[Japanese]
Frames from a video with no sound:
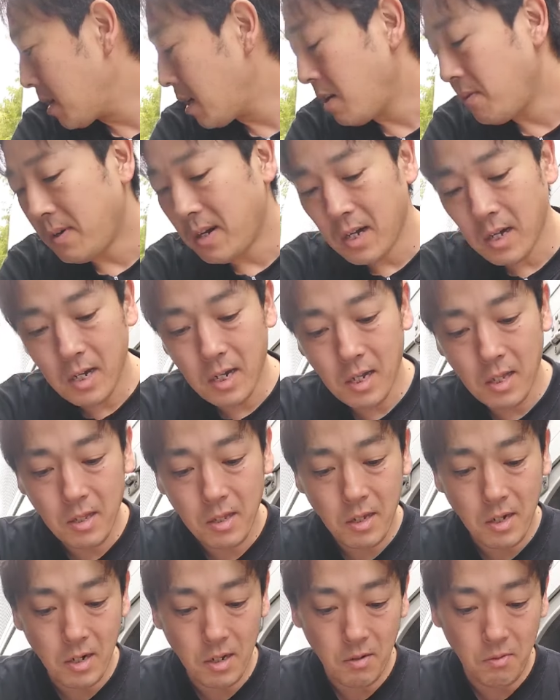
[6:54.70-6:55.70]
買わんかっ
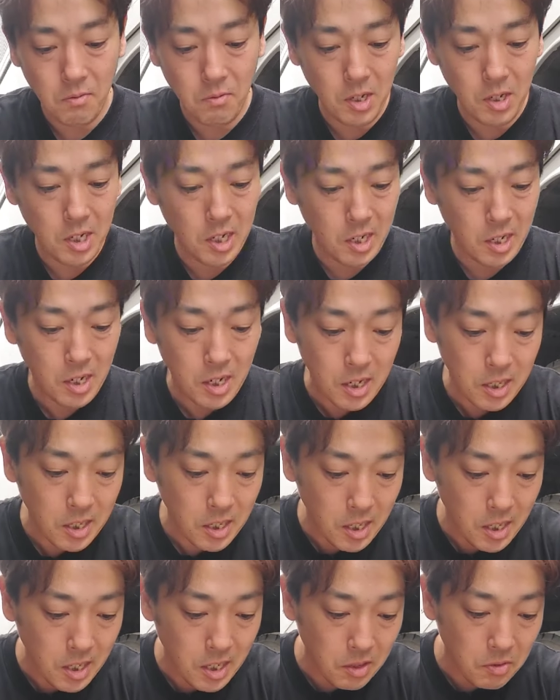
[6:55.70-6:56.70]
たら、これ平
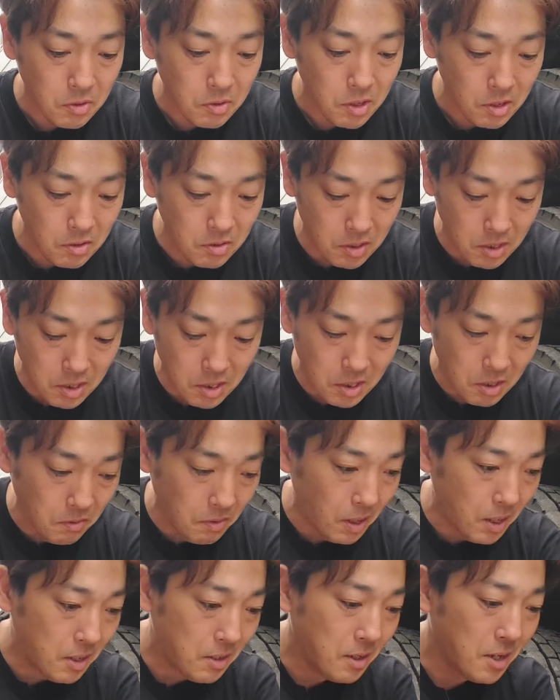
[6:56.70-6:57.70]
型のやつでした
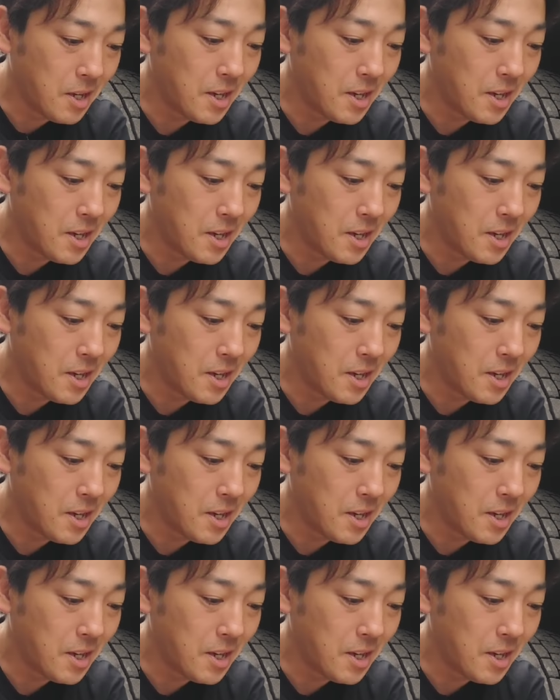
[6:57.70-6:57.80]
わ。